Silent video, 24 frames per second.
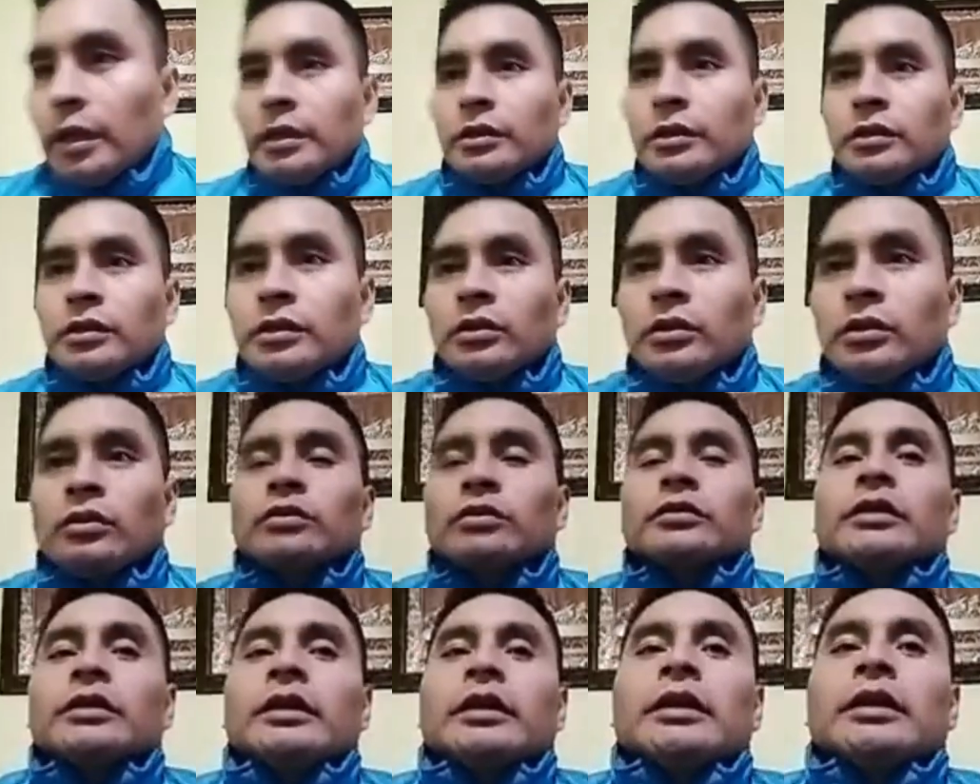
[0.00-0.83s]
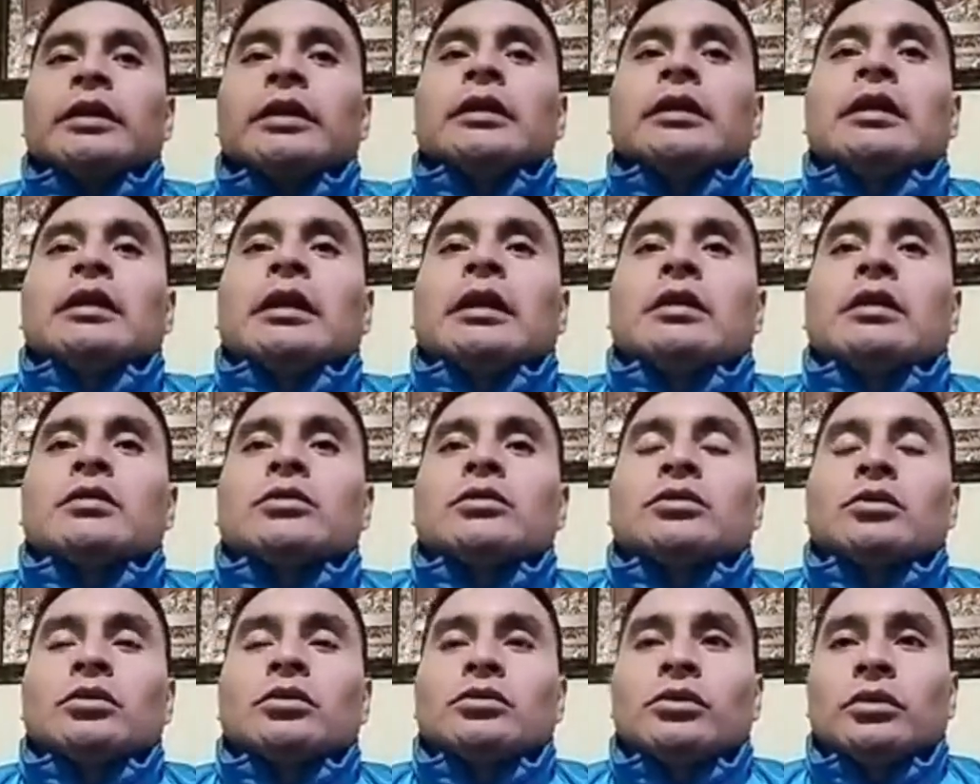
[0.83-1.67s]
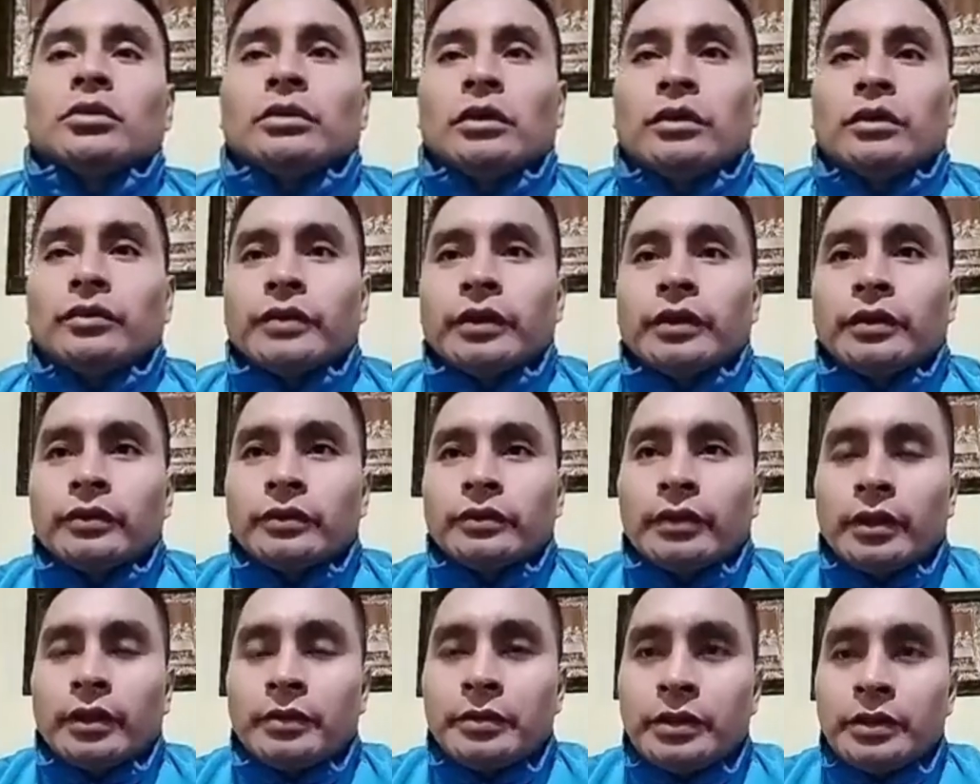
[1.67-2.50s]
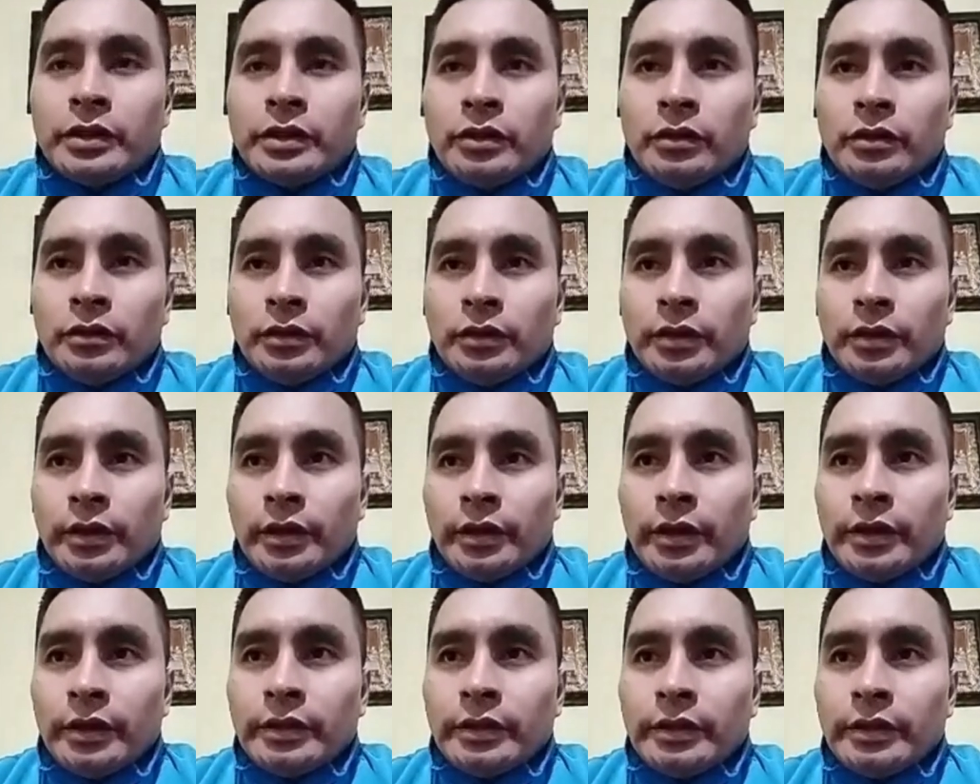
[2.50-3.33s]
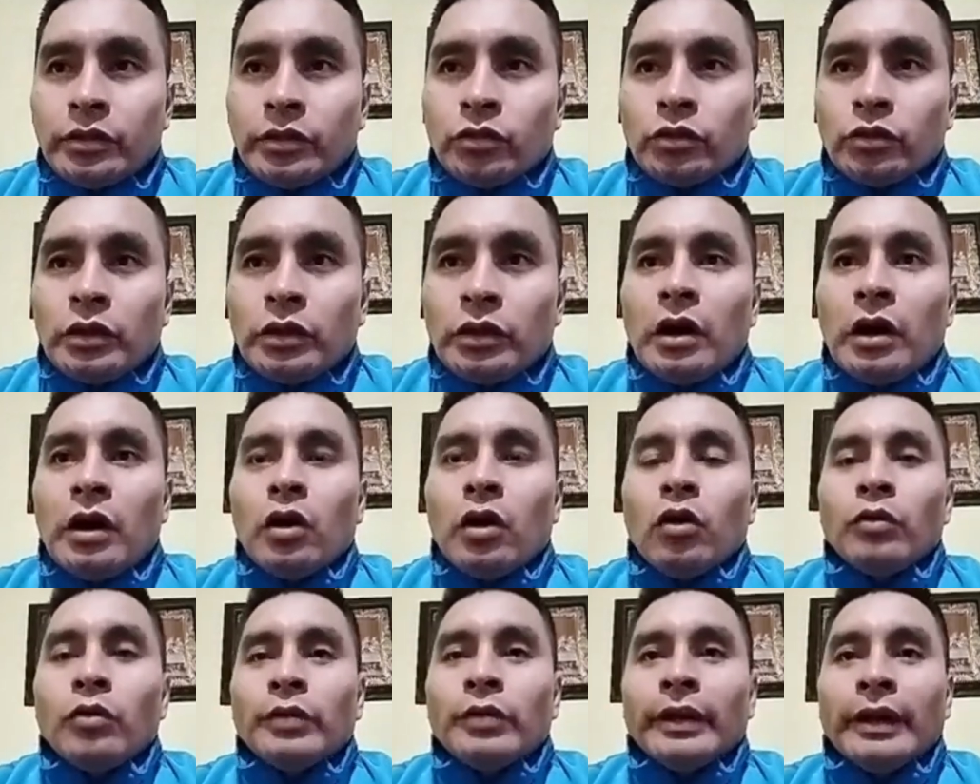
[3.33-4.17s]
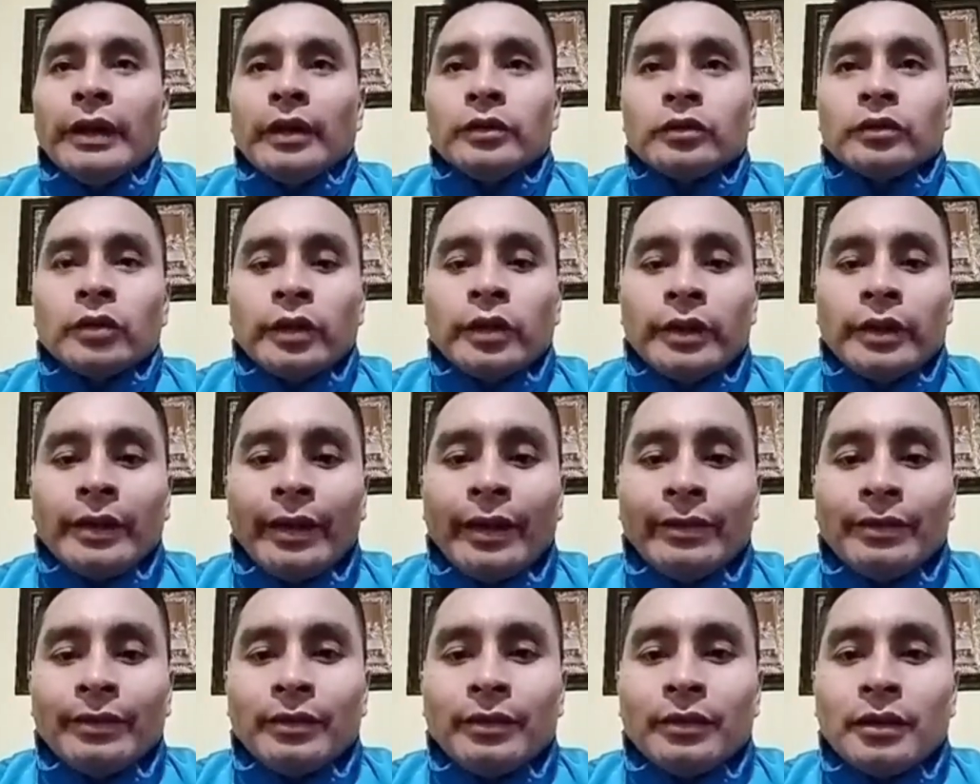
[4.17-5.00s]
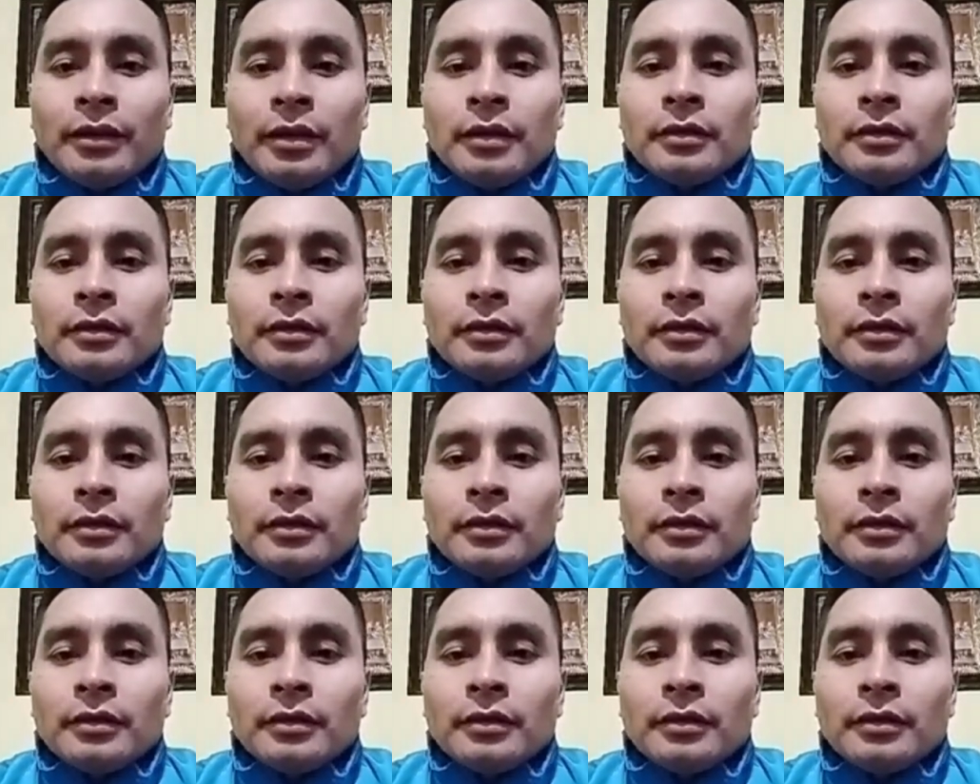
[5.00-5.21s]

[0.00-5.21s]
esto de la construcción de los centros de revisión, esta es una obligatoriedad